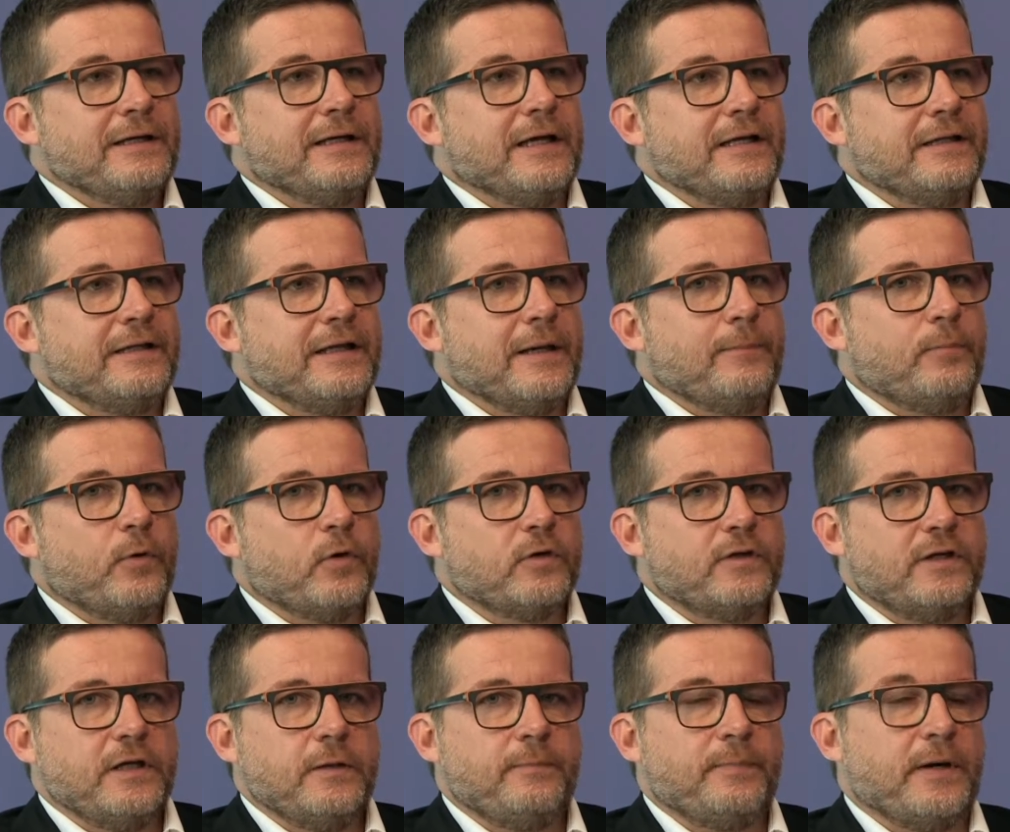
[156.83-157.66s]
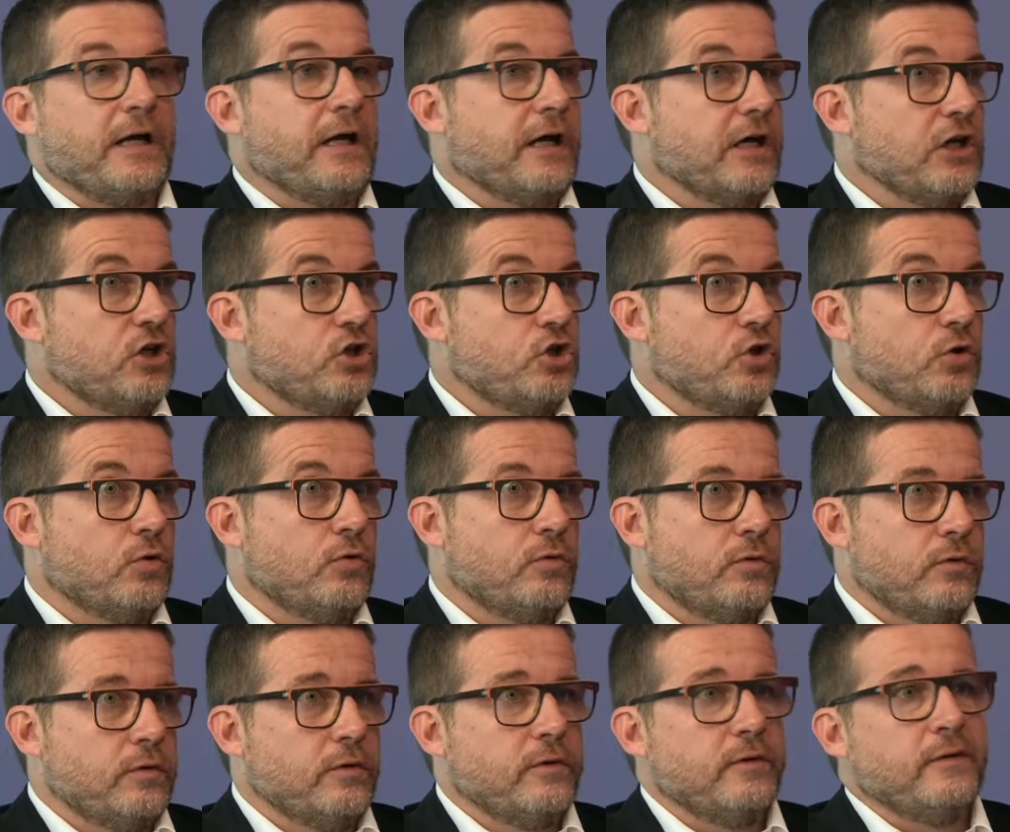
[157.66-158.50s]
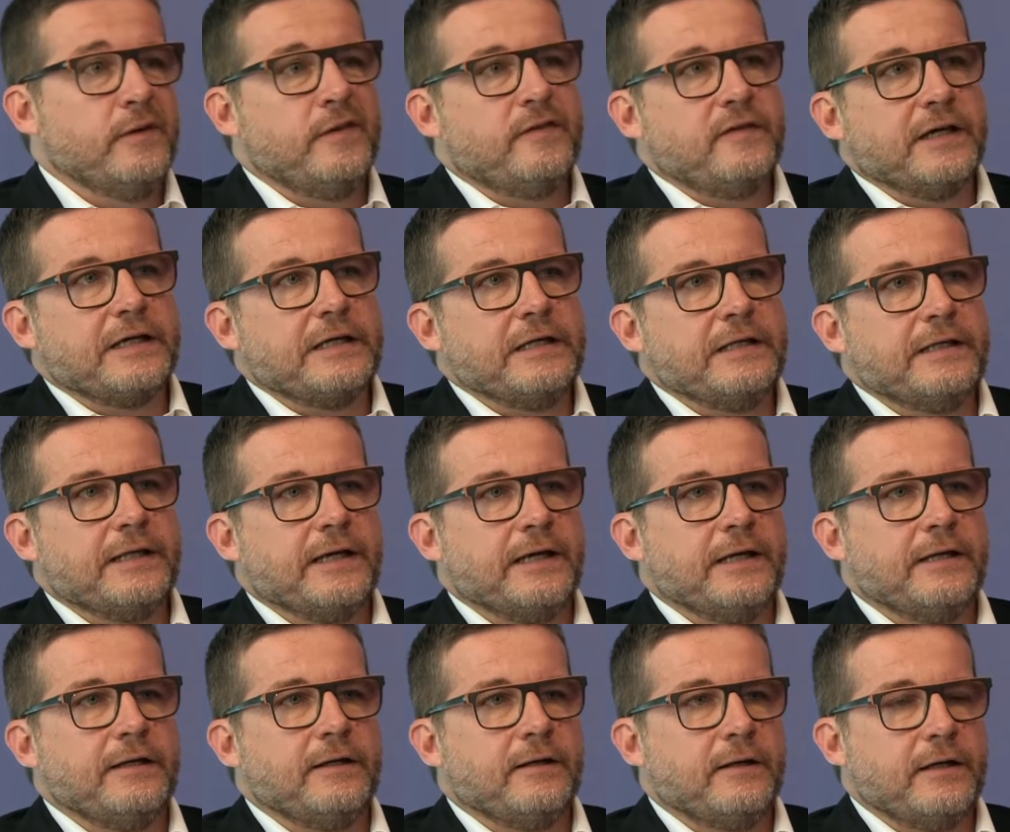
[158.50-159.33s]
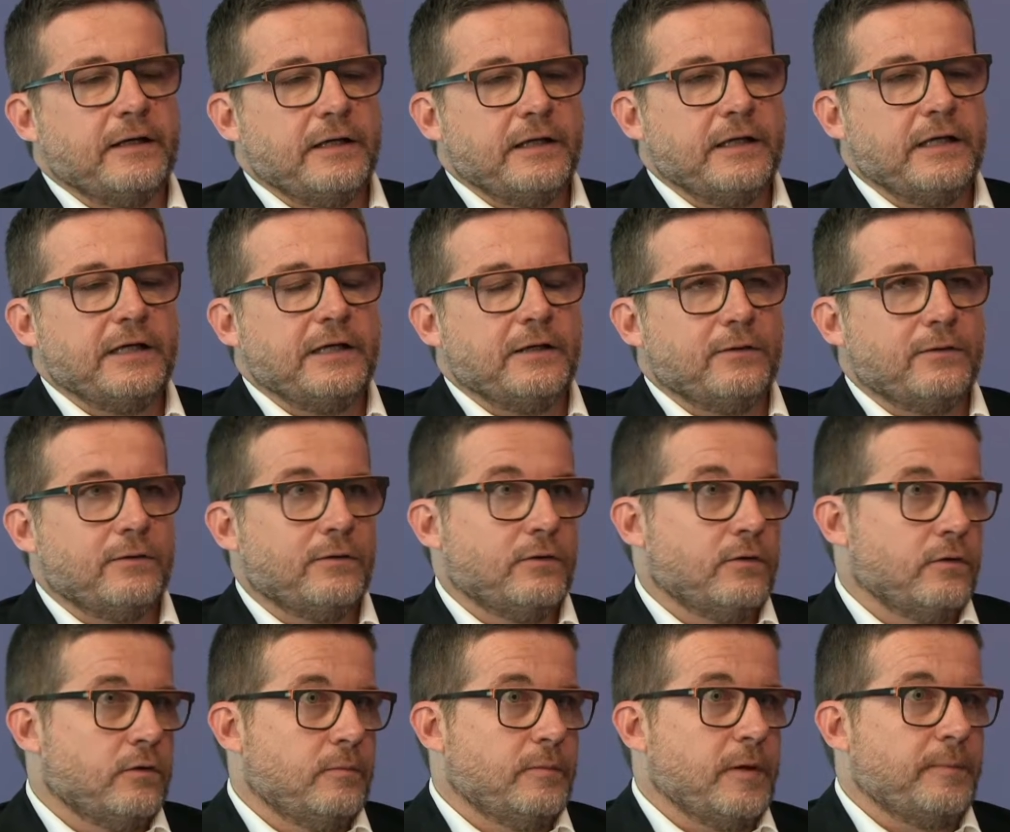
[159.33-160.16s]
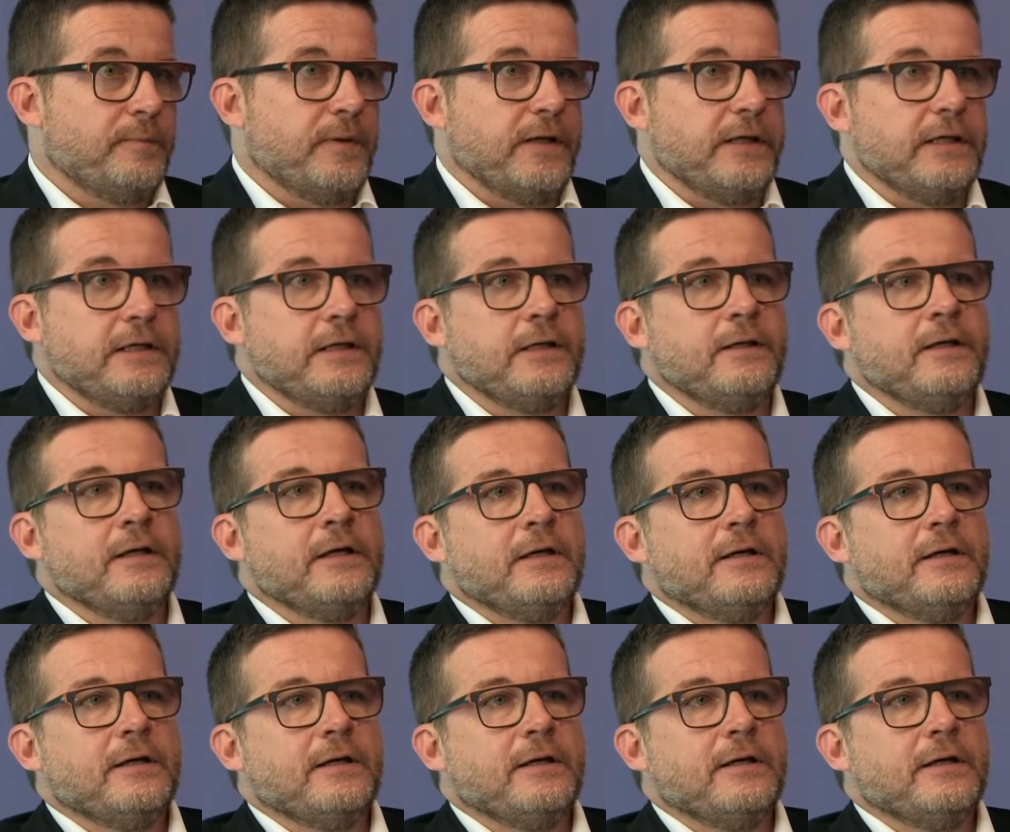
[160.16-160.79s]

qui a été apporté par la région ici Aquitaine et BPI,